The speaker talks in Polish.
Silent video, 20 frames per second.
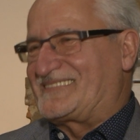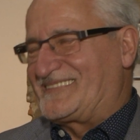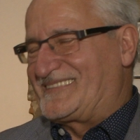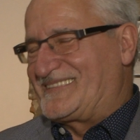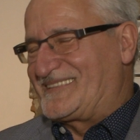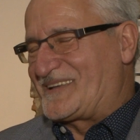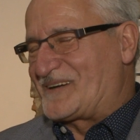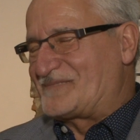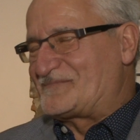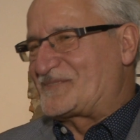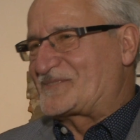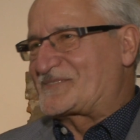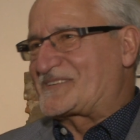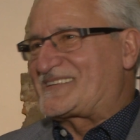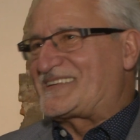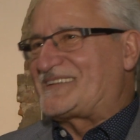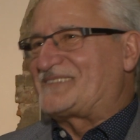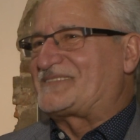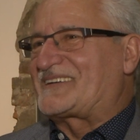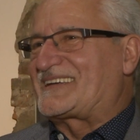no
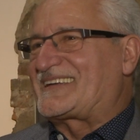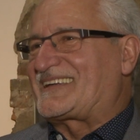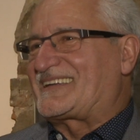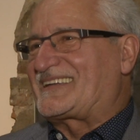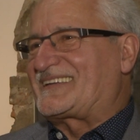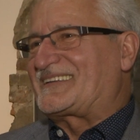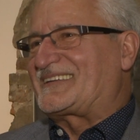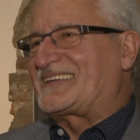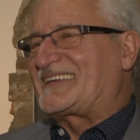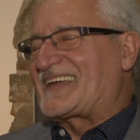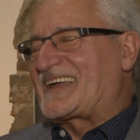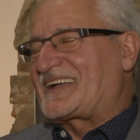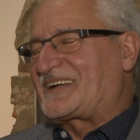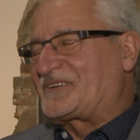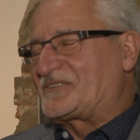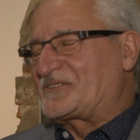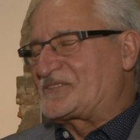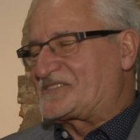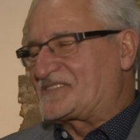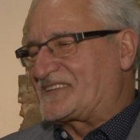możliwe y,
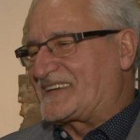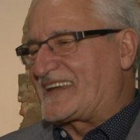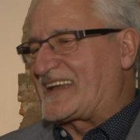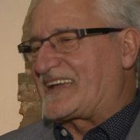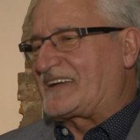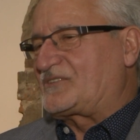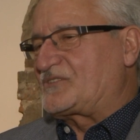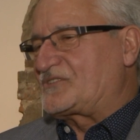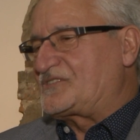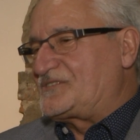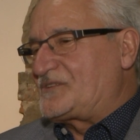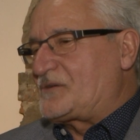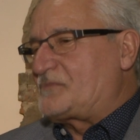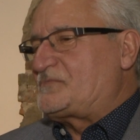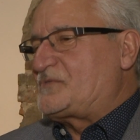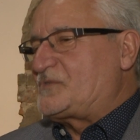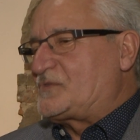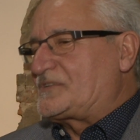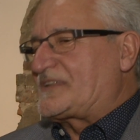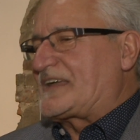jakoś, jakoś no
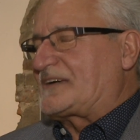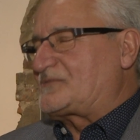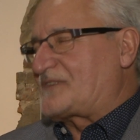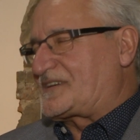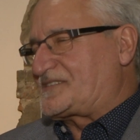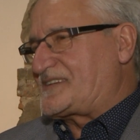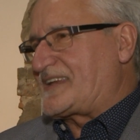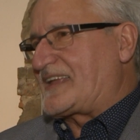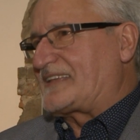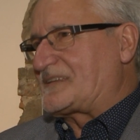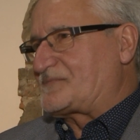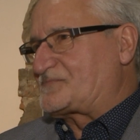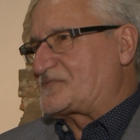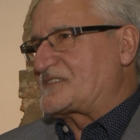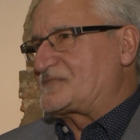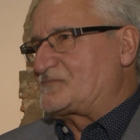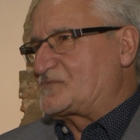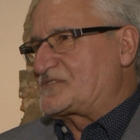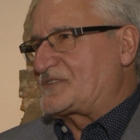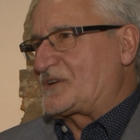było nagłaśniane
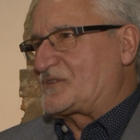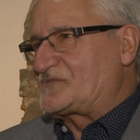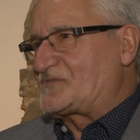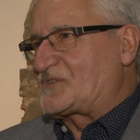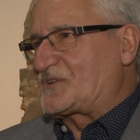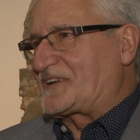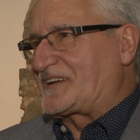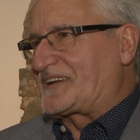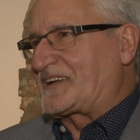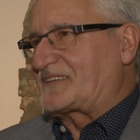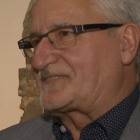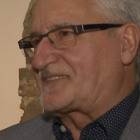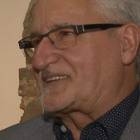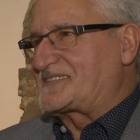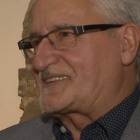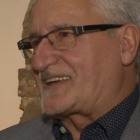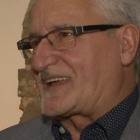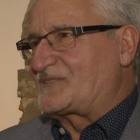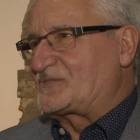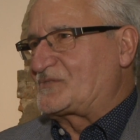przez Muzeum Dwory
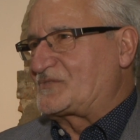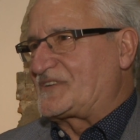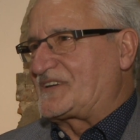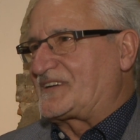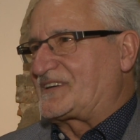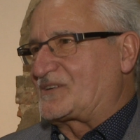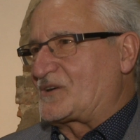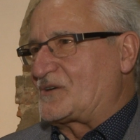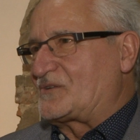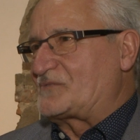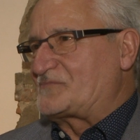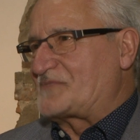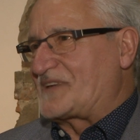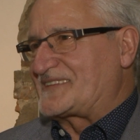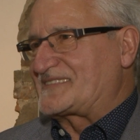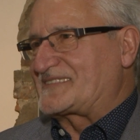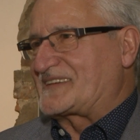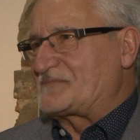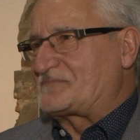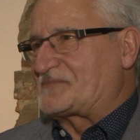Karwacjanów i Koło
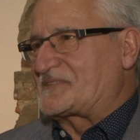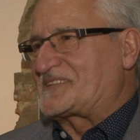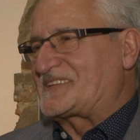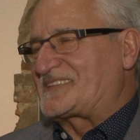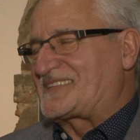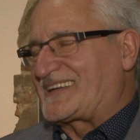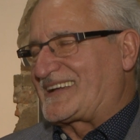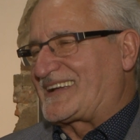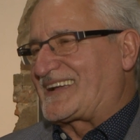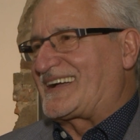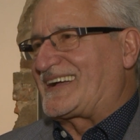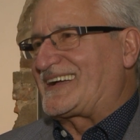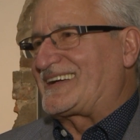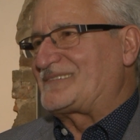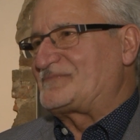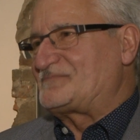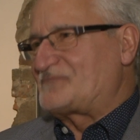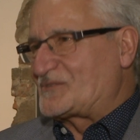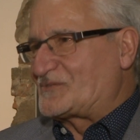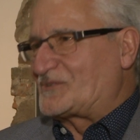Miejskie
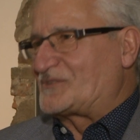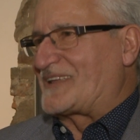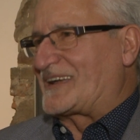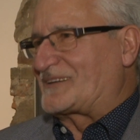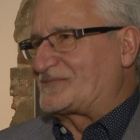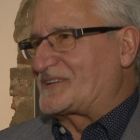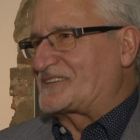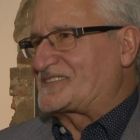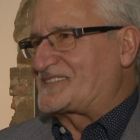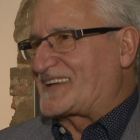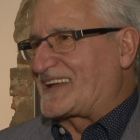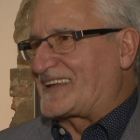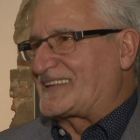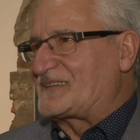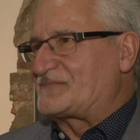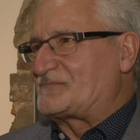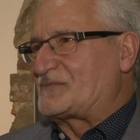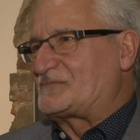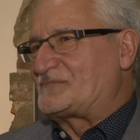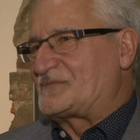PTTK było
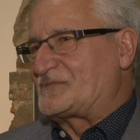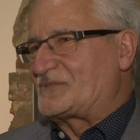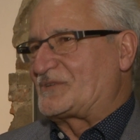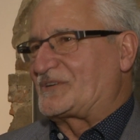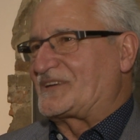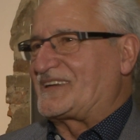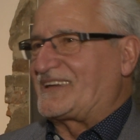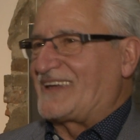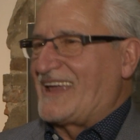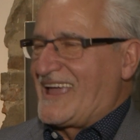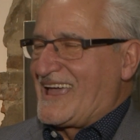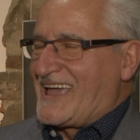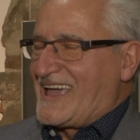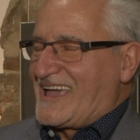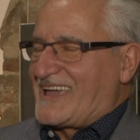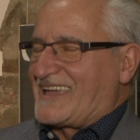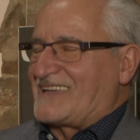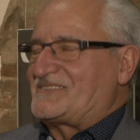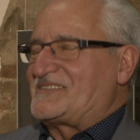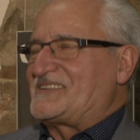nagłaśniane, bo było i
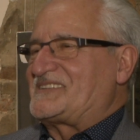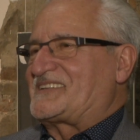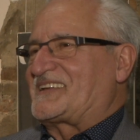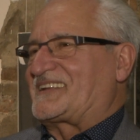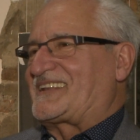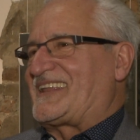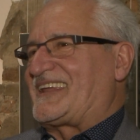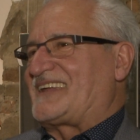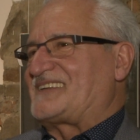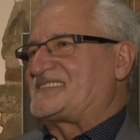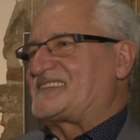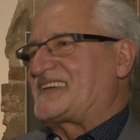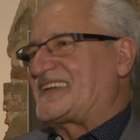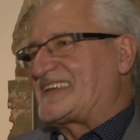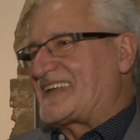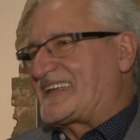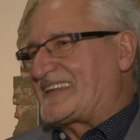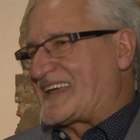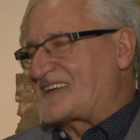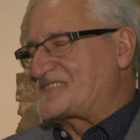w internecie
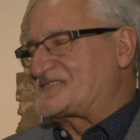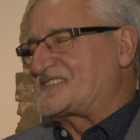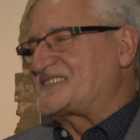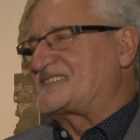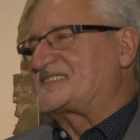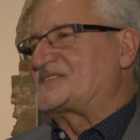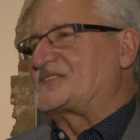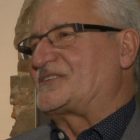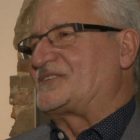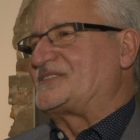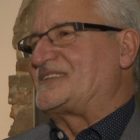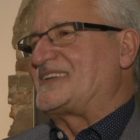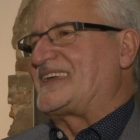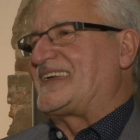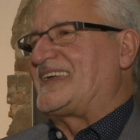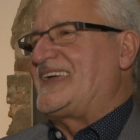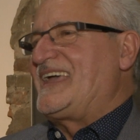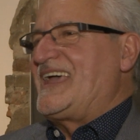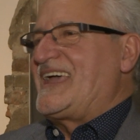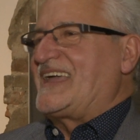i na naszej
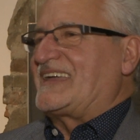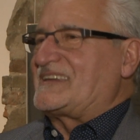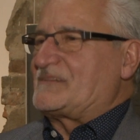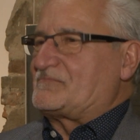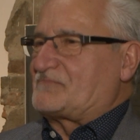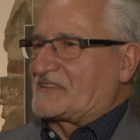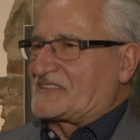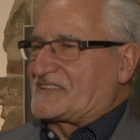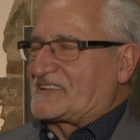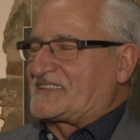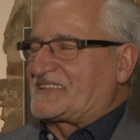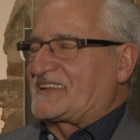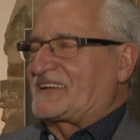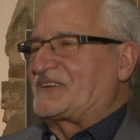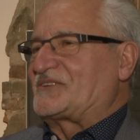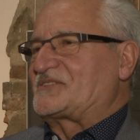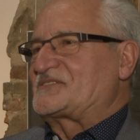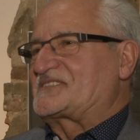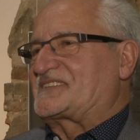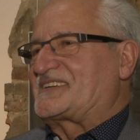stronie i
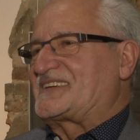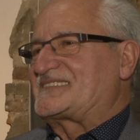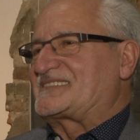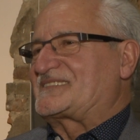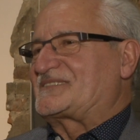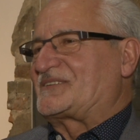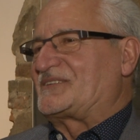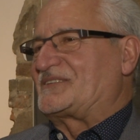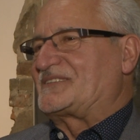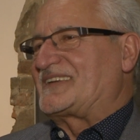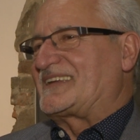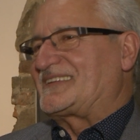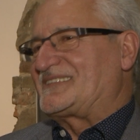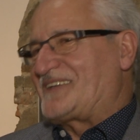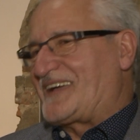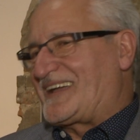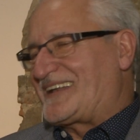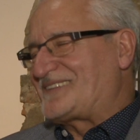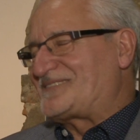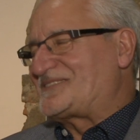PTTKowskiej stronie,
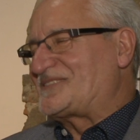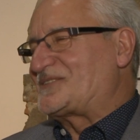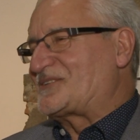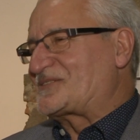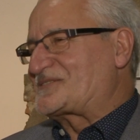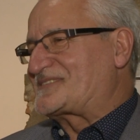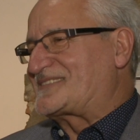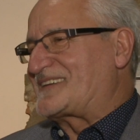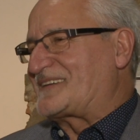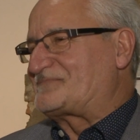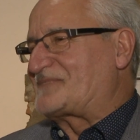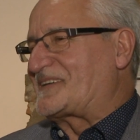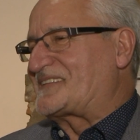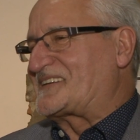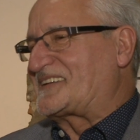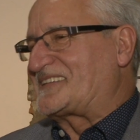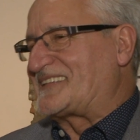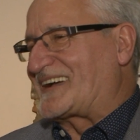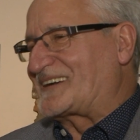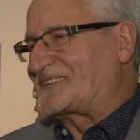no ale widocznie
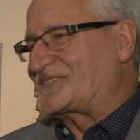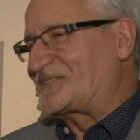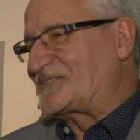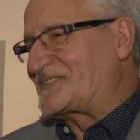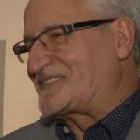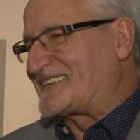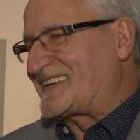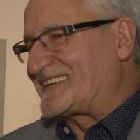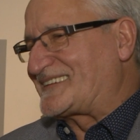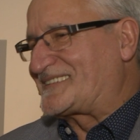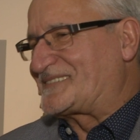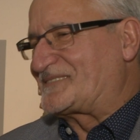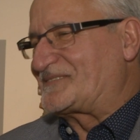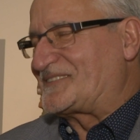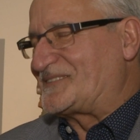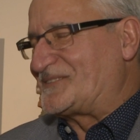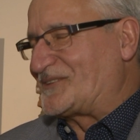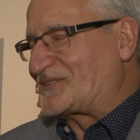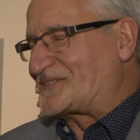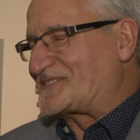pan redaktor gdzieś
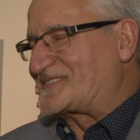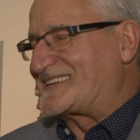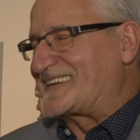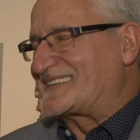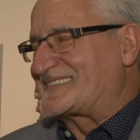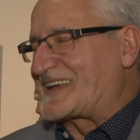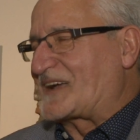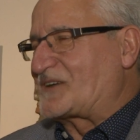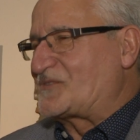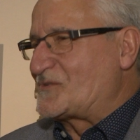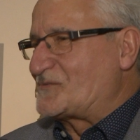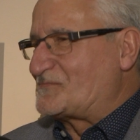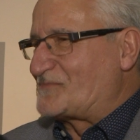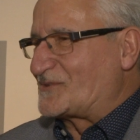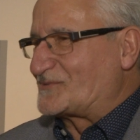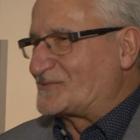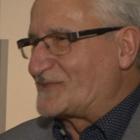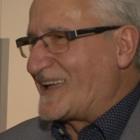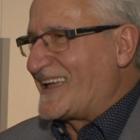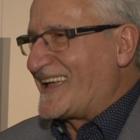widocznie
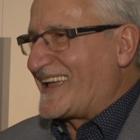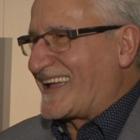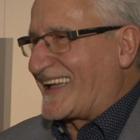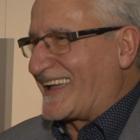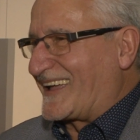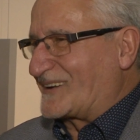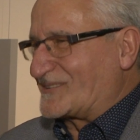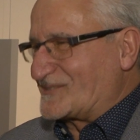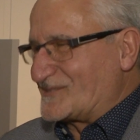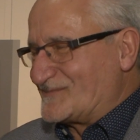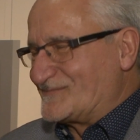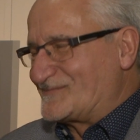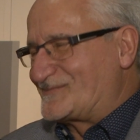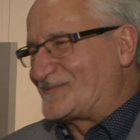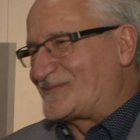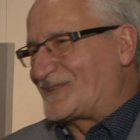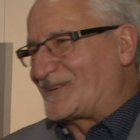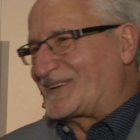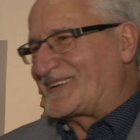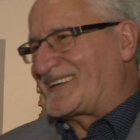zagubił. Umkło. Y,
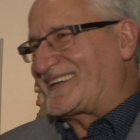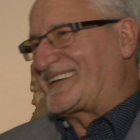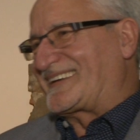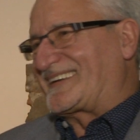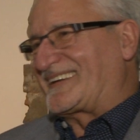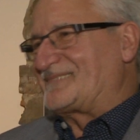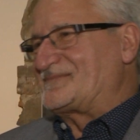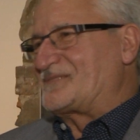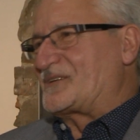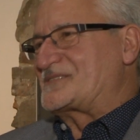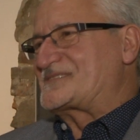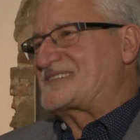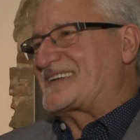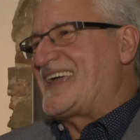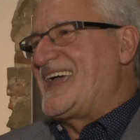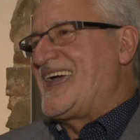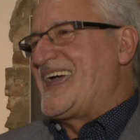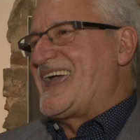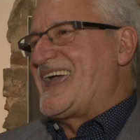umkło i, Niemniej bo... bardzo się